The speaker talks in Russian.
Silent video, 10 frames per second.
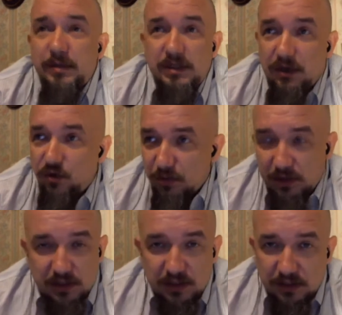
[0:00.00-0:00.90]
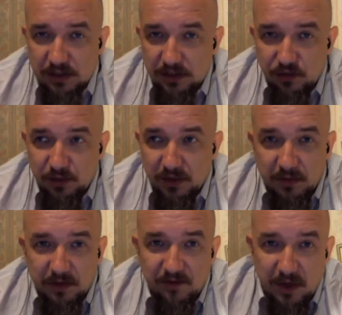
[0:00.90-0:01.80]
познакомился с игуменом
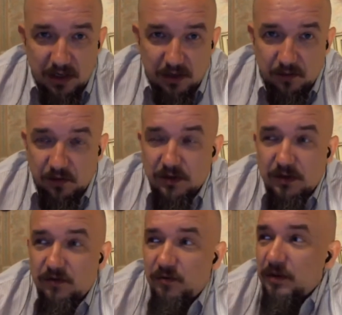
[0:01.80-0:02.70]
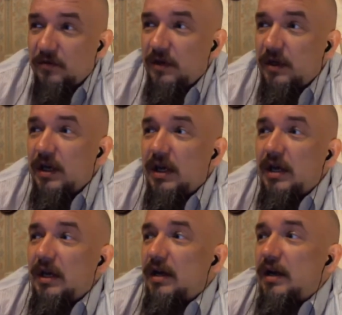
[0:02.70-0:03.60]
Евмением, так сказать, впервые.
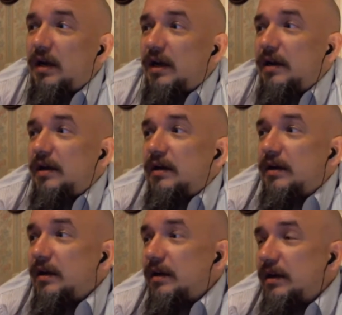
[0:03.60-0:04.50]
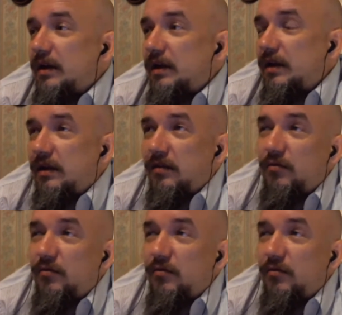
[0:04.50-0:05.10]
А, и,